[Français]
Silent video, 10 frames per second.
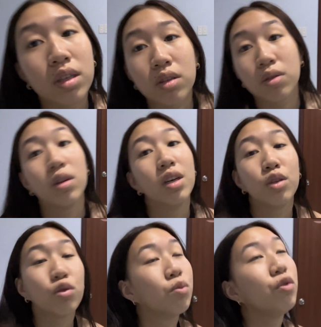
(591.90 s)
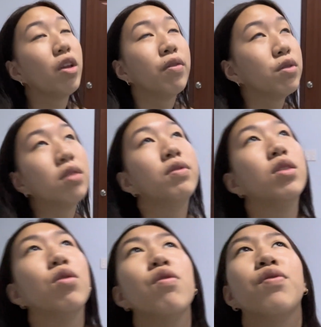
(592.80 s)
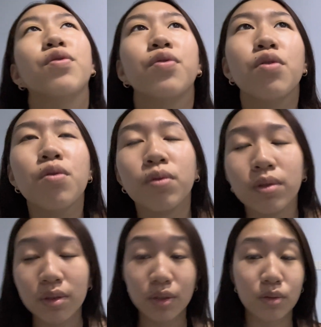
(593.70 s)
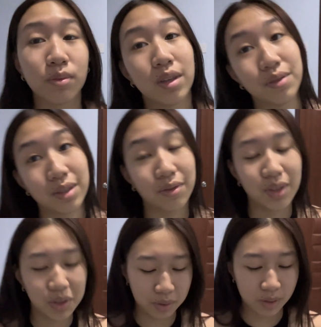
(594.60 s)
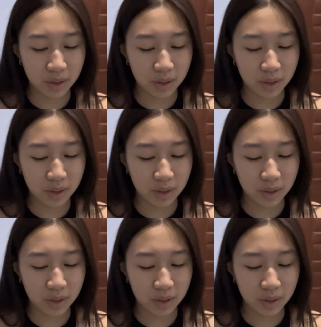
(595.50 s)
et que tout le monde a vu cette vidéo. Au fond, tout le monde a vu cette vidéo.